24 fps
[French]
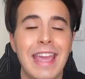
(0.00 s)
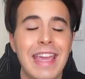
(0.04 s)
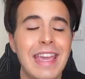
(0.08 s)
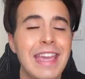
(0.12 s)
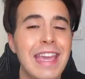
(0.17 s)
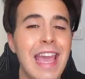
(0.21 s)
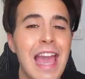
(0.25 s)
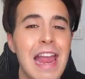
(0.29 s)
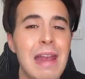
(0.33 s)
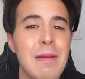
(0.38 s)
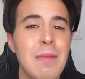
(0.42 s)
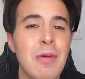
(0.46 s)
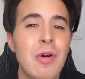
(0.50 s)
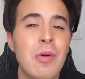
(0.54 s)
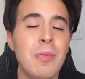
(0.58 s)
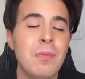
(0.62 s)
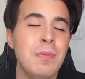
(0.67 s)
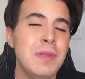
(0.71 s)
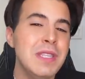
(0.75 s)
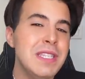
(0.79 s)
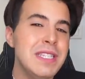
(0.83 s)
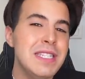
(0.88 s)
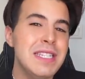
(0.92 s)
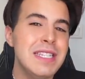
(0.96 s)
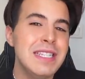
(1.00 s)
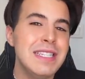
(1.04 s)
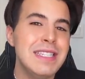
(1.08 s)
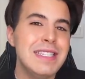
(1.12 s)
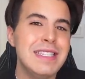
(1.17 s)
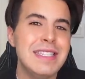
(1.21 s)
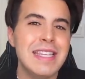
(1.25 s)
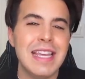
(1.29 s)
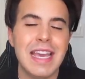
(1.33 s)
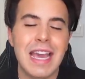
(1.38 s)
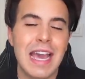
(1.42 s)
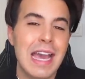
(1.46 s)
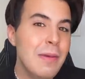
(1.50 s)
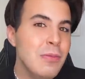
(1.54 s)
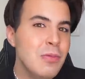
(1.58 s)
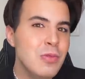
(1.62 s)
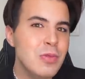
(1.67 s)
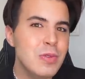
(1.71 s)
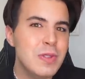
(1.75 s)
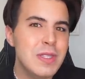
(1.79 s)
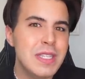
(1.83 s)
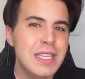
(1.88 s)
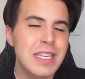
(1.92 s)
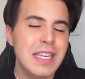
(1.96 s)
Également, Peachy s'est
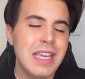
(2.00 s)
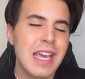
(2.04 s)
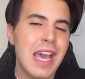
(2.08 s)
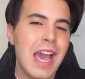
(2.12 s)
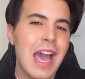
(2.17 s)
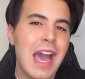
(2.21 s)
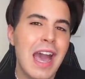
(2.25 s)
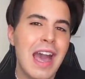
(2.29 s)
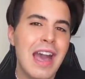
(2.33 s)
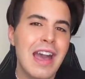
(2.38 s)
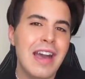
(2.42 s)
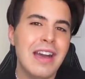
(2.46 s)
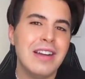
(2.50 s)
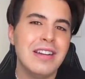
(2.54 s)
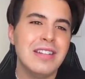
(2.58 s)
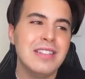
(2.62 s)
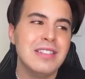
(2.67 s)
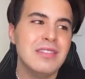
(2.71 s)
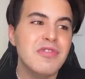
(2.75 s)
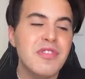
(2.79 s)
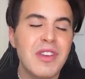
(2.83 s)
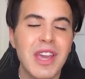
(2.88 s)
amusée à euh,